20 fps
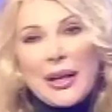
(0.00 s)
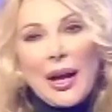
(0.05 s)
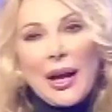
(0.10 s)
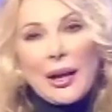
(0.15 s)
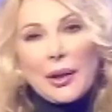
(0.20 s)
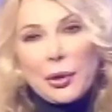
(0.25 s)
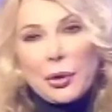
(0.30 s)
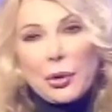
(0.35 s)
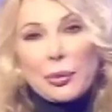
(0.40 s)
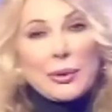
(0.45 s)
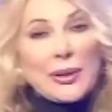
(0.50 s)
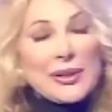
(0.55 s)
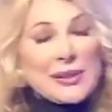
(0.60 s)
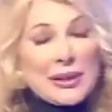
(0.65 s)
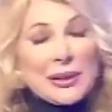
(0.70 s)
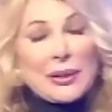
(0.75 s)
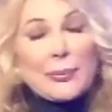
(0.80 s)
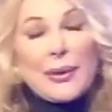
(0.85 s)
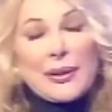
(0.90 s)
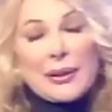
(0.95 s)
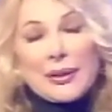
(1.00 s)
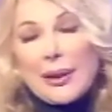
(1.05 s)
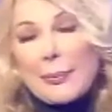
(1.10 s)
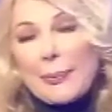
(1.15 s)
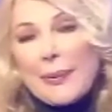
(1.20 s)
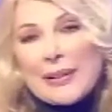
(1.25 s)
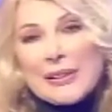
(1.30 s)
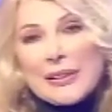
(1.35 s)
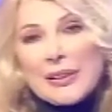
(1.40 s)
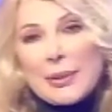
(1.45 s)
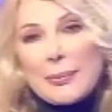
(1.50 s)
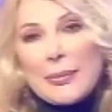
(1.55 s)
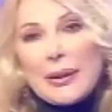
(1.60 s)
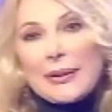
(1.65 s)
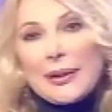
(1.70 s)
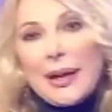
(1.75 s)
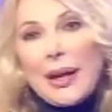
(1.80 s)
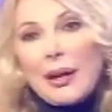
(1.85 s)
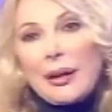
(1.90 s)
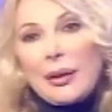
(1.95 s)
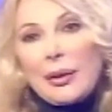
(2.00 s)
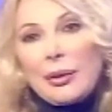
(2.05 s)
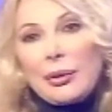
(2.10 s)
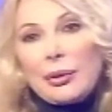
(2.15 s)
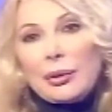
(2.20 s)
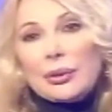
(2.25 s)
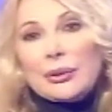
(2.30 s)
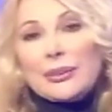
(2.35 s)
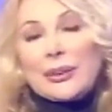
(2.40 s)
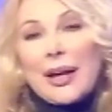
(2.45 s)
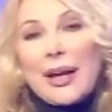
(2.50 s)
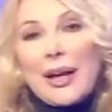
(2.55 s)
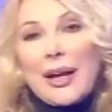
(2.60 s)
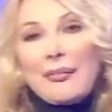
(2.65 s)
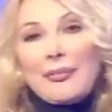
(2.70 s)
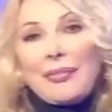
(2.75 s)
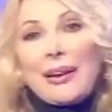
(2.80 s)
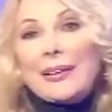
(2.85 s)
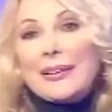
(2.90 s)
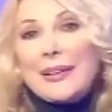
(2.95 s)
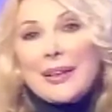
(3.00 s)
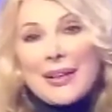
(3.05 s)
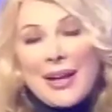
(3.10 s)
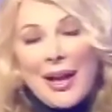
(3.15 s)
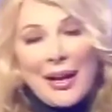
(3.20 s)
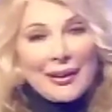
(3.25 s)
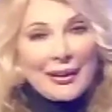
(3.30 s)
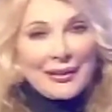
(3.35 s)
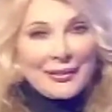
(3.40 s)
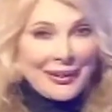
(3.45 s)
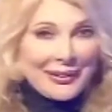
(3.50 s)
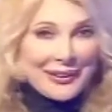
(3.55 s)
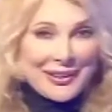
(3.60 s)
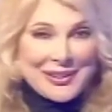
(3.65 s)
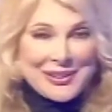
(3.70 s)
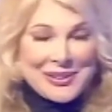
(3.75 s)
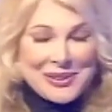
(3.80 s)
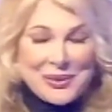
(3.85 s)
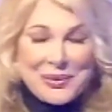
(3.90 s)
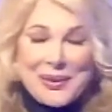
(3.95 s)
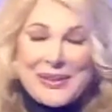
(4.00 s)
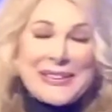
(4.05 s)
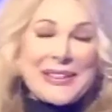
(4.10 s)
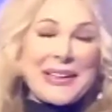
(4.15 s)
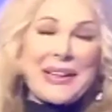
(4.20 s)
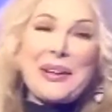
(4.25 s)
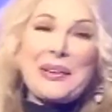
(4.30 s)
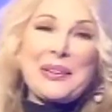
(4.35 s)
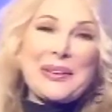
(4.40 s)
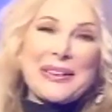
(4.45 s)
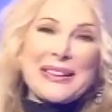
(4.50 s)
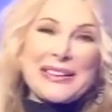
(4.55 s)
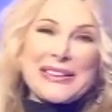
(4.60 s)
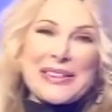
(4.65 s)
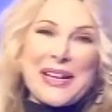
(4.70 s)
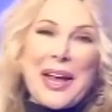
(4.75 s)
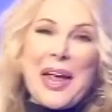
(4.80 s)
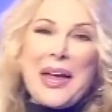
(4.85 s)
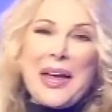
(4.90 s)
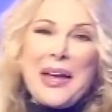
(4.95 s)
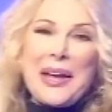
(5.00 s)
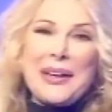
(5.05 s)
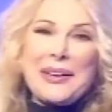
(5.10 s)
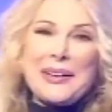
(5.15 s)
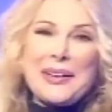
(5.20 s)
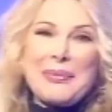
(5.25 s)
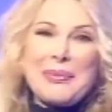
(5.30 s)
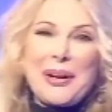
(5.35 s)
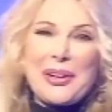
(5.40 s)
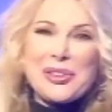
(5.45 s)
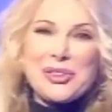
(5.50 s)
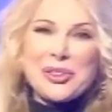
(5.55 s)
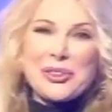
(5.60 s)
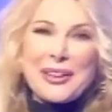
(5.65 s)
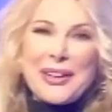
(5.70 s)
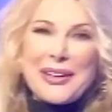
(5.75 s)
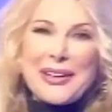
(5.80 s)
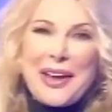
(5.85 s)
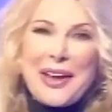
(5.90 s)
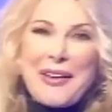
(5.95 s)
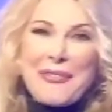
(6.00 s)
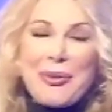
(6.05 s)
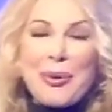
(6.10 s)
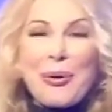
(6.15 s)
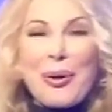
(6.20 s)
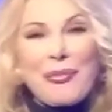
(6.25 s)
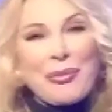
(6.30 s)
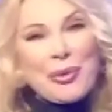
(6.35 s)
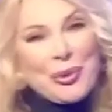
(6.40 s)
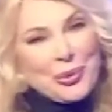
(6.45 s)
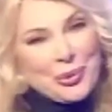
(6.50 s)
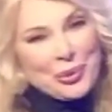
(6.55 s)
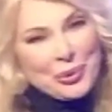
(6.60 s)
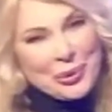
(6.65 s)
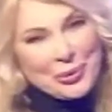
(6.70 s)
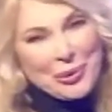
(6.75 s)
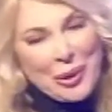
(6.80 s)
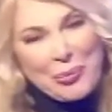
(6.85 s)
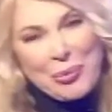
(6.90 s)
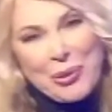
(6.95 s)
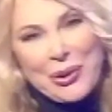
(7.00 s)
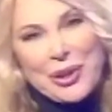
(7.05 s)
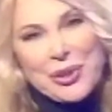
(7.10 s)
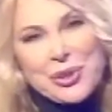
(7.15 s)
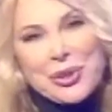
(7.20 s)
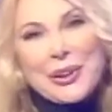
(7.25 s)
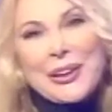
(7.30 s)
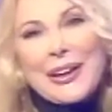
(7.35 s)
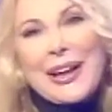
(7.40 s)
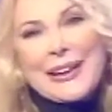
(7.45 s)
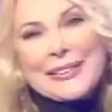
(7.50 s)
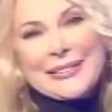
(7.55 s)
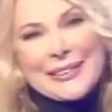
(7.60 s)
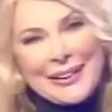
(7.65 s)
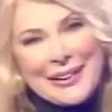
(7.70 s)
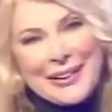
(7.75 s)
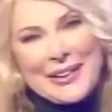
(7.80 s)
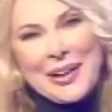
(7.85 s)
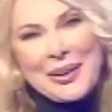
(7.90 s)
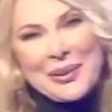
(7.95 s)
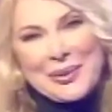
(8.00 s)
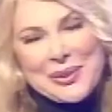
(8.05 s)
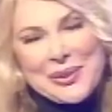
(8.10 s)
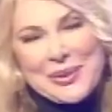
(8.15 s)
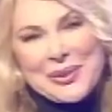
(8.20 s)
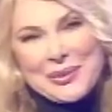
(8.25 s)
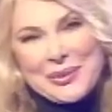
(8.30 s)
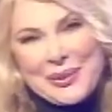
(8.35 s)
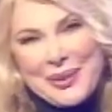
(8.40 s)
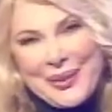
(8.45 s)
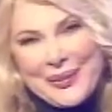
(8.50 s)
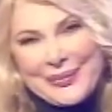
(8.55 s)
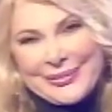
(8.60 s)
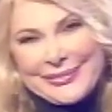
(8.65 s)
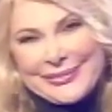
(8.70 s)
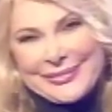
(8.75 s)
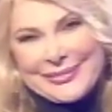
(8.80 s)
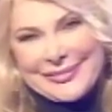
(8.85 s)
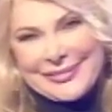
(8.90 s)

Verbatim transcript: carico esattamente dei pezzi di metallo tra Valdichiana ed Arezzo. Queste le notizie di maggior rilievo. A voi tutti una buona giornata. Linea allo studio.